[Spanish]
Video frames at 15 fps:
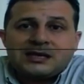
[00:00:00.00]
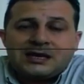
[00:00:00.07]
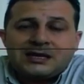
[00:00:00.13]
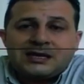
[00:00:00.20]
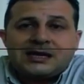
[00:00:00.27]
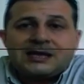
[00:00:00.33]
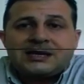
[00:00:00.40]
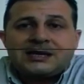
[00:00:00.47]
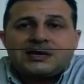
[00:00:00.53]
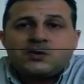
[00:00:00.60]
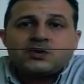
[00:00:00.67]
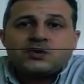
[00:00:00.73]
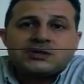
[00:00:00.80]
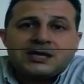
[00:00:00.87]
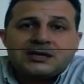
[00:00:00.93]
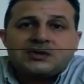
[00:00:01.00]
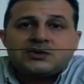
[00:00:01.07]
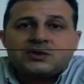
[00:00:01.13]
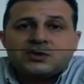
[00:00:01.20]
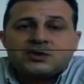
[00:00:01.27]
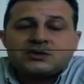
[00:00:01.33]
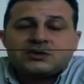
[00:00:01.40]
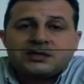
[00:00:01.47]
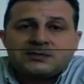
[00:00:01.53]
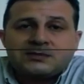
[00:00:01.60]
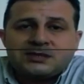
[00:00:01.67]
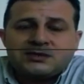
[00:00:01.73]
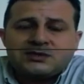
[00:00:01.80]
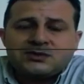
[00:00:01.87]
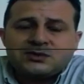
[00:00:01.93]
a ir ajustando los
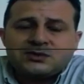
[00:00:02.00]
servicios